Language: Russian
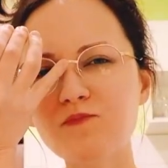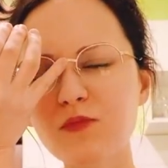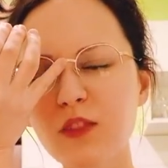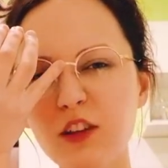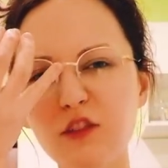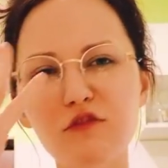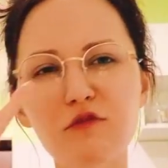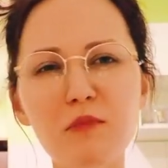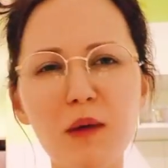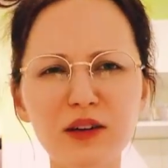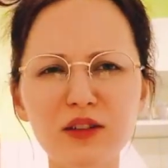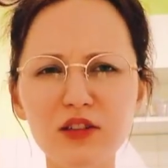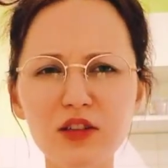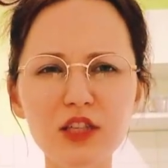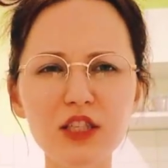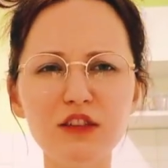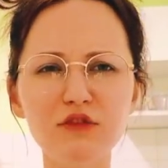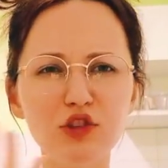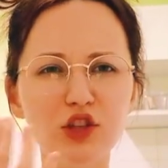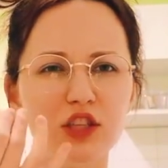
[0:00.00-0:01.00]
В
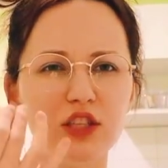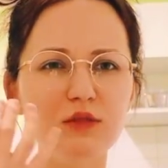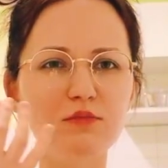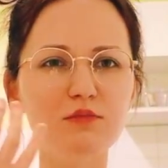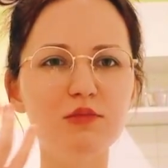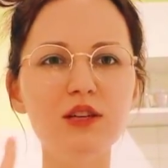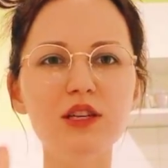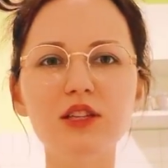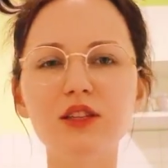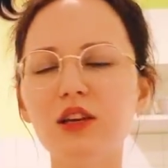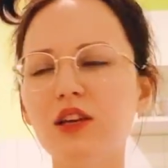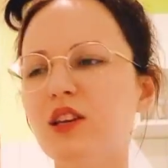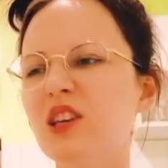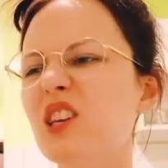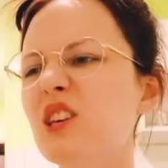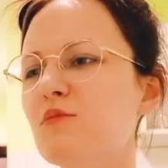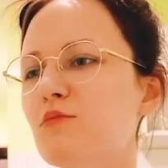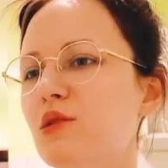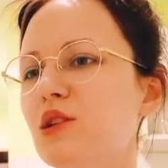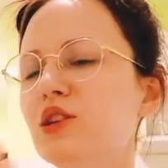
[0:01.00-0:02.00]
магните вот эти были
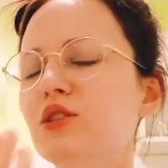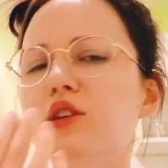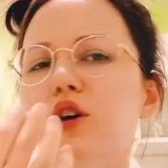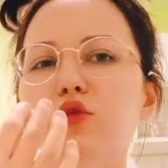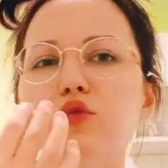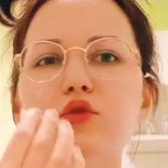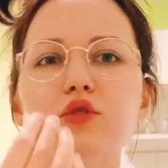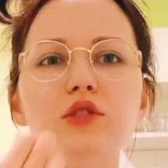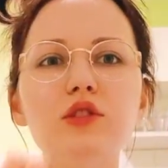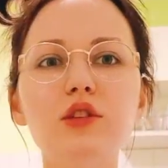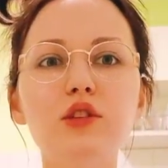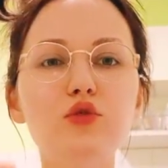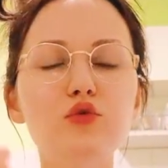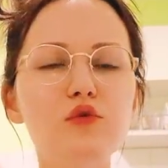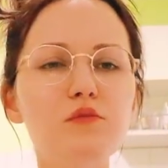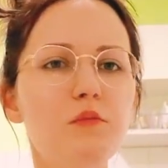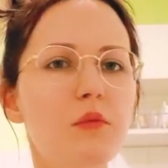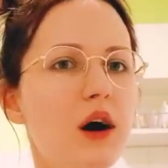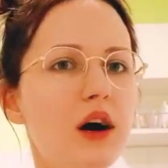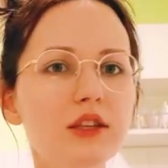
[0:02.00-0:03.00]
такие бледоносные
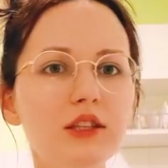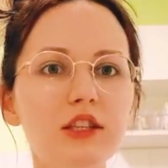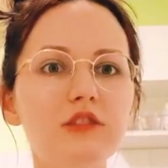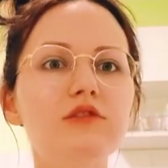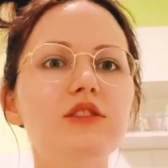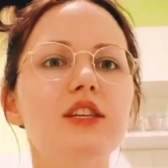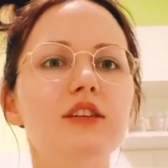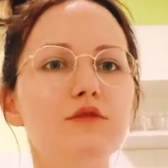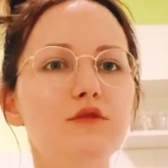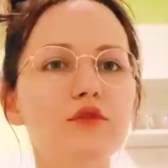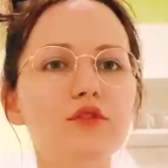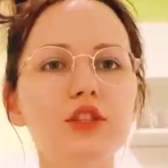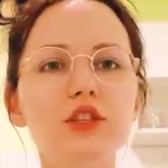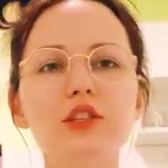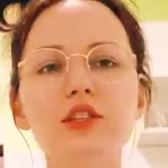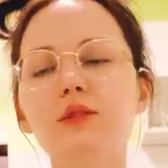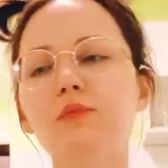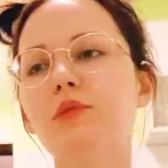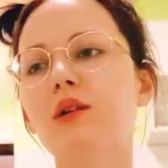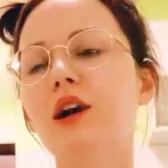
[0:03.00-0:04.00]
тюльпаны, все равно все
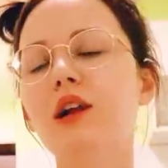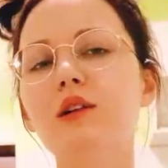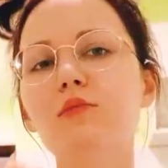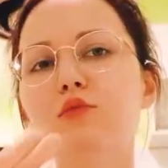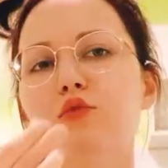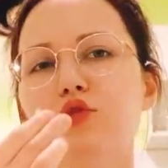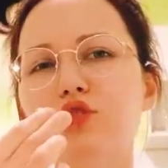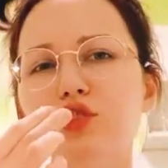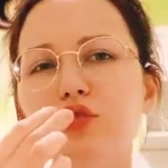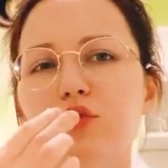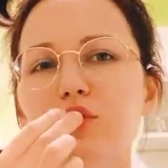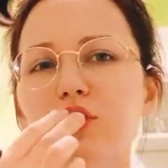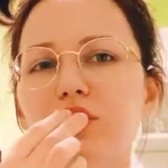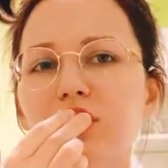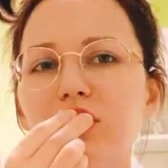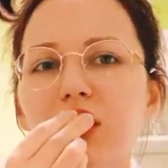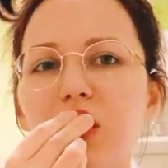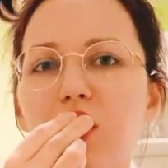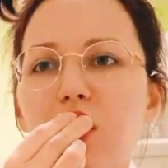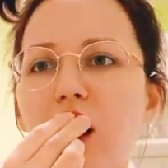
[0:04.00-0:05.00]
разобрали, боже, но ну это
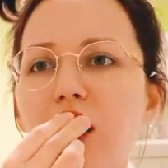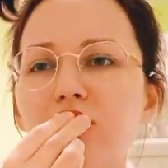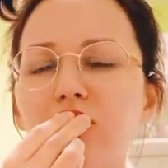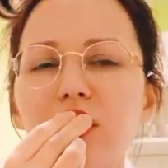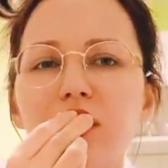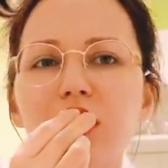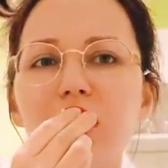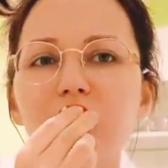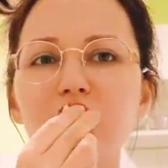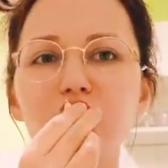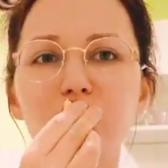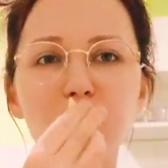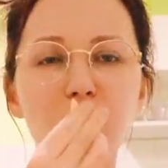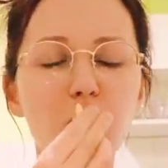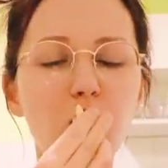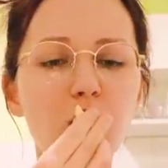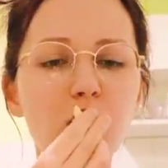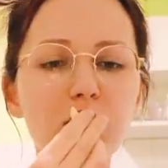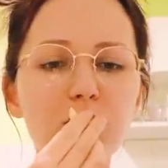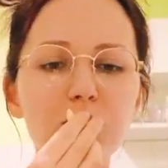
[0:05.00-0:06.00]
такая, такая
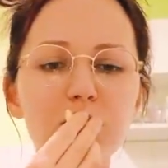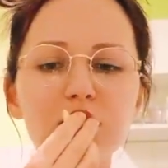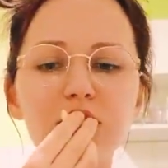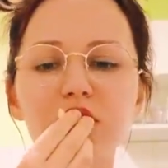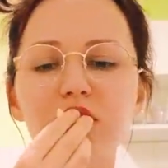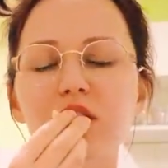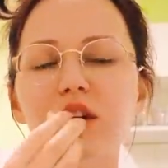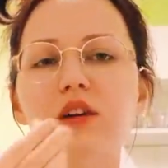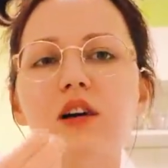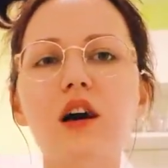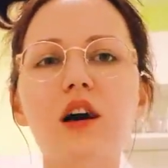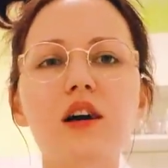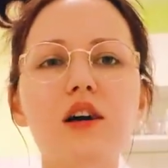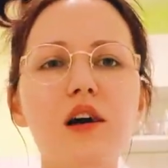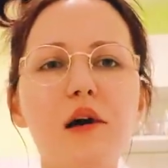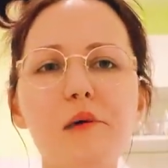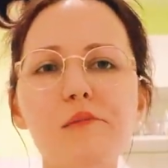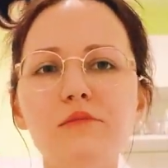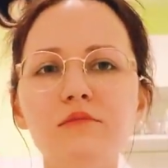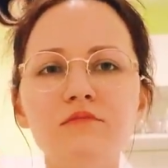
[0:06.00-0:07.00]
скорбь, это
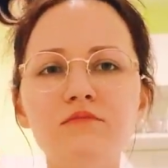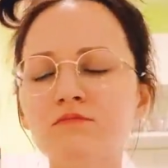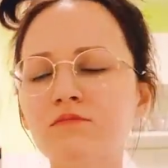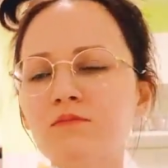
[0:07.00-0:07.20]
такая...